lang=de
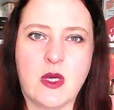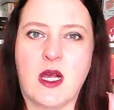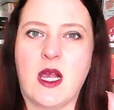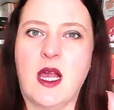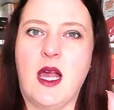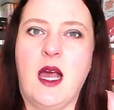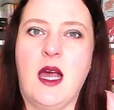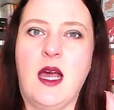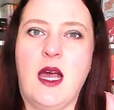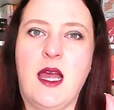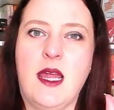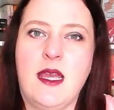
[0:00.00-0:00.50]

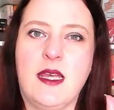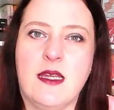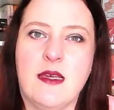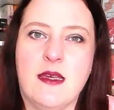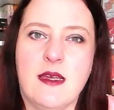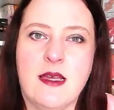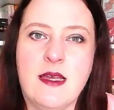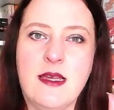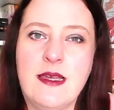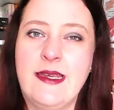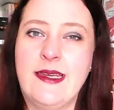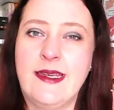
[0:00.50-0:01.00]
gar eine
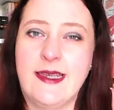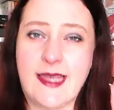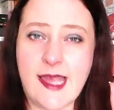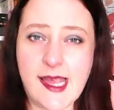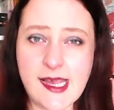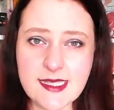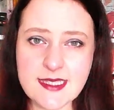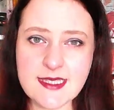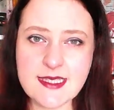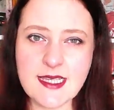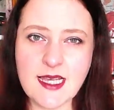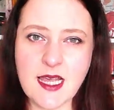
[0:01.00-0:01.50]

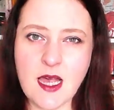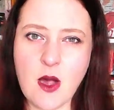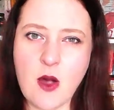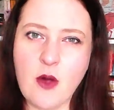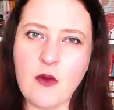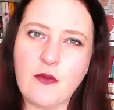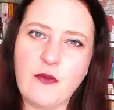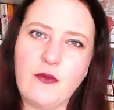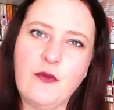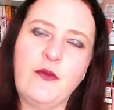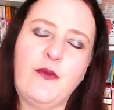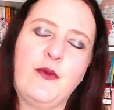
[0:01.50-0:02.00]
Kerze
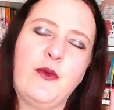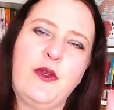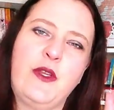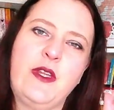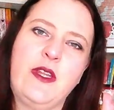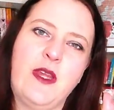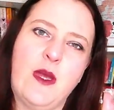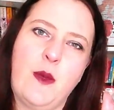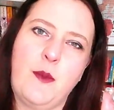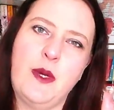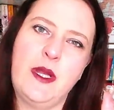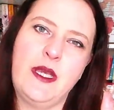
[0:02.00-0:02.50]
kaufen würde
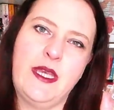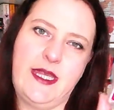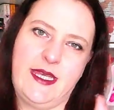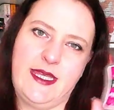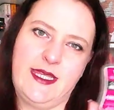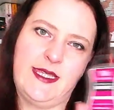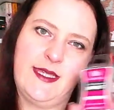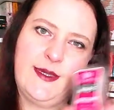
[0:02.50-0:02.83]
ich aber nicht.